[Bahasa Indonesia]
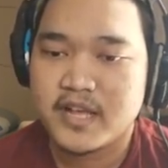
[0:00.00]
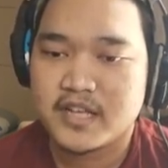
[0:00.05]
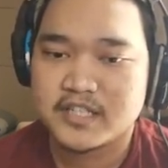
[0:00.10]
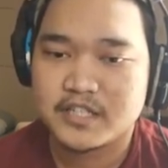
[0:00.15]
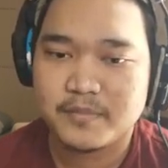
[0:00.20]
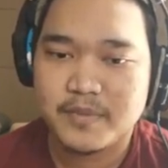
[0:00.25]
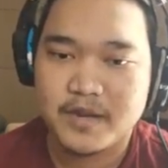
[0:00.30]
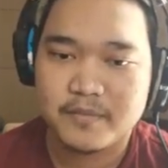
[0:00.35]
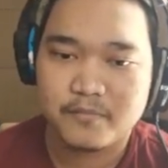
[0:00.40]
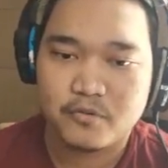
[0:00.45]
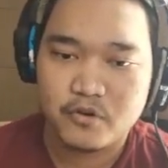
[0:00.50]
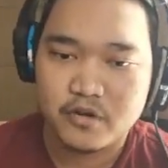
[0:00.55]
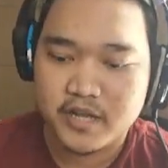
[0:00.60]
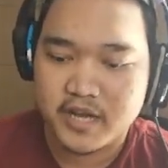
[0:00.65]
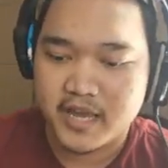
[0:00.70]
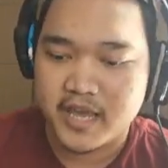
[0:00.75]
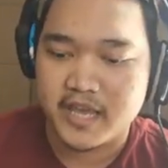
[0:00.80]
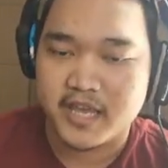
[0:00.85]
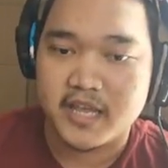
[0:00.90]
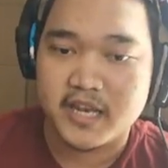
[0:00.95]
yang 90
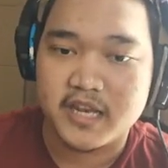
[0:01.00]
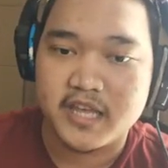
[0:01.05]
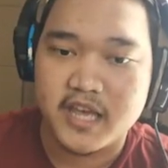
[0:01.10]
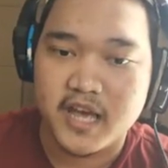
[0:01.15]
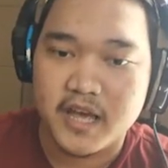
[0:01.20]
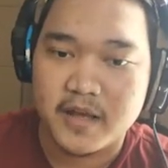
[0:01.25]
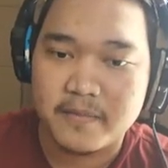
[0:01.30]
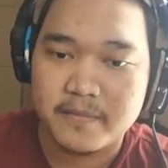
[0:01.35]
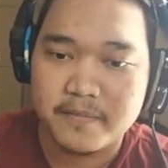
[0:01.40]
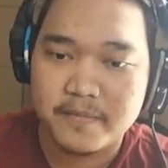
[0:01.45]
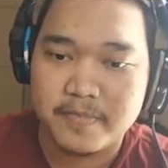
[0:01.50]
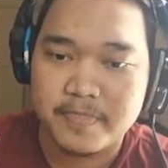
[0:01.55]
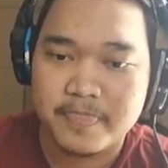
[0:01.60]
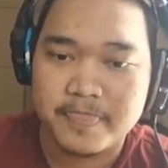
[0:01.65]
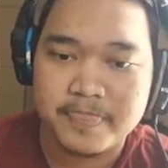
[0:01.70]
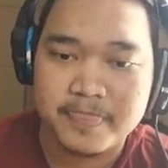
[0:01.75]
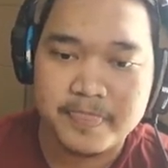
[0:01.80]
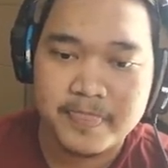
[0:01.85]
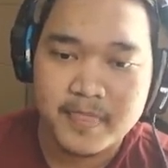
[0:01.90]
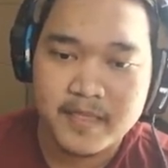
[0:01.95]
dia kayak gini ya
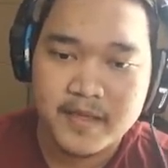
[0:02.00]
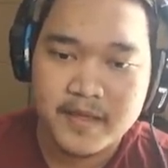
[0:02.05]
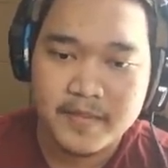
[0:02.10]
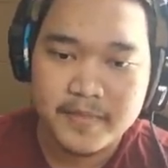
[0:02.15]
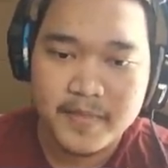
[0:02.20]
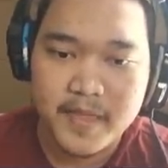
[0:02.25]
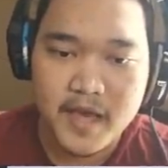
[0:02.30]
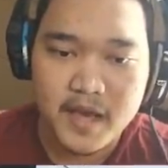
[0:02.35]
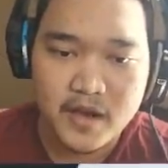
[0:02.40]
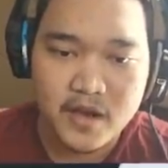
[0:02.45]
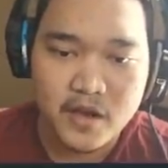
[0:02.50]
Nah,